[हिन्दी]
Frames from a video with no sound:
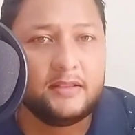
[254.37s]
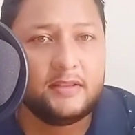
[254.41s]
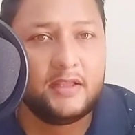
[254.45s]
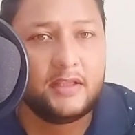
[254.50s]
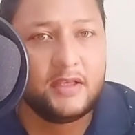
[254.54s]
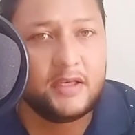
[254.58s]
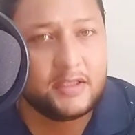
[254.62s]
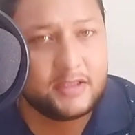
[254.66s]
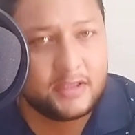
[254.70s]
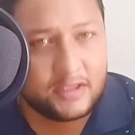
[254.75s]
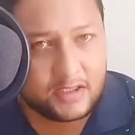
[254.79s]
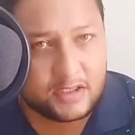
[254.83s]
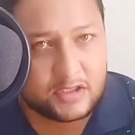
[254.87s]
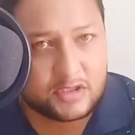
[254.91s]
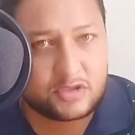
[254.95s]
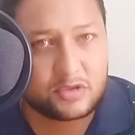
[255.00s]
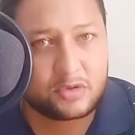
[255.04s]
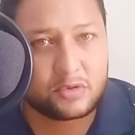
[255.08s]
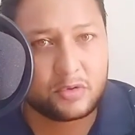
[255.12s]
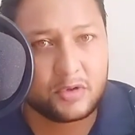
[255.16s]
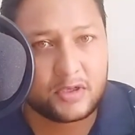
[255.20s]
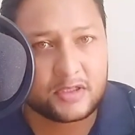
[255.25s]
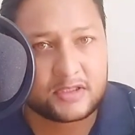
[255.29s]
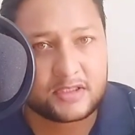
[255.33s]
धीरे धीरे
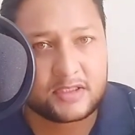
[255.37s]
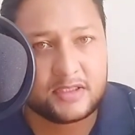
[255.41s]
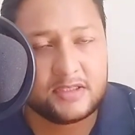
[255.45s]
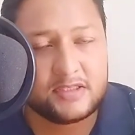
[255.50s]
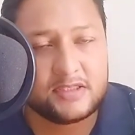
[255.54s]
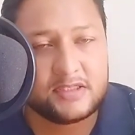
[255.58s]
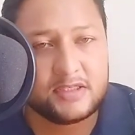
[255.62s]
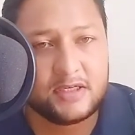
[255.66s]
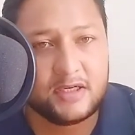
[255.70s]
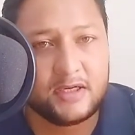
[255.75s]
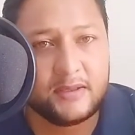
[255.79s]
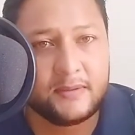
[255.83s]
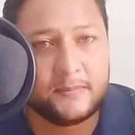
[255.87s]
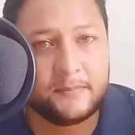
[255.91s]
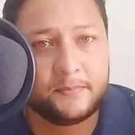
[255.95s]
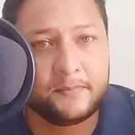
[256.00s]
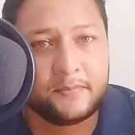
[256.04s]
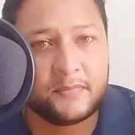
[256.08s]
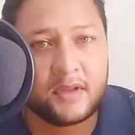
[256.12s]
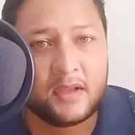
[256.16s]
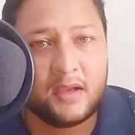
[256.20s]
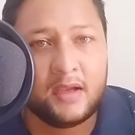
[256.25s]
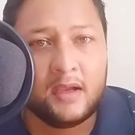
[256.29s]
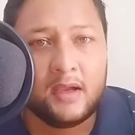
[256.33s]
शुरुआत
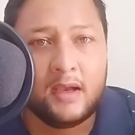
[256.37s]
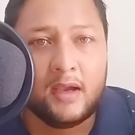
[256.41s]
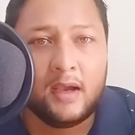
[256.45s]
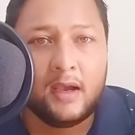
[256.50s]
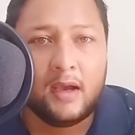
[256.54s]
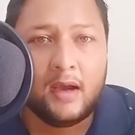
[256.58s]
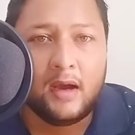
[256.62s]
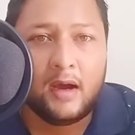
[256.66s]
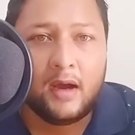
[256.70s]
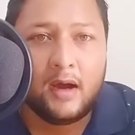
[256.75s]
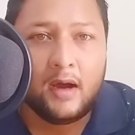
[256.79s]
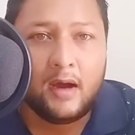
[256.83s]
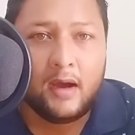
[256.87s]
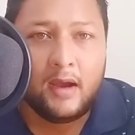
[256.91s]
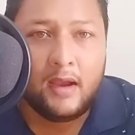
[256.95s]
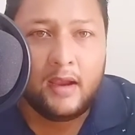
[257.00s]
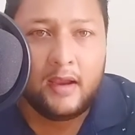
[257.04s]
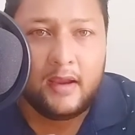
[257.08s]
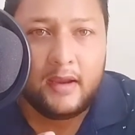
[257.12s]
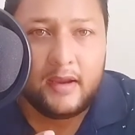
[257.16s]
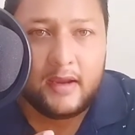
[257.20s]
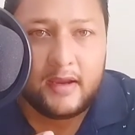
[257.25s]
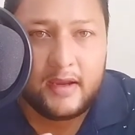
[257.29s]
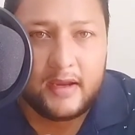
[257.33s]

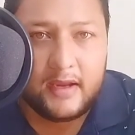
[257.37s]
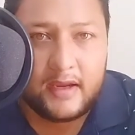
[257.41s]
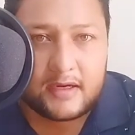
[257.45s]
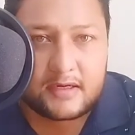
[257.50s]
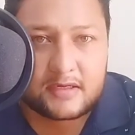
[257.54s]
कीजिए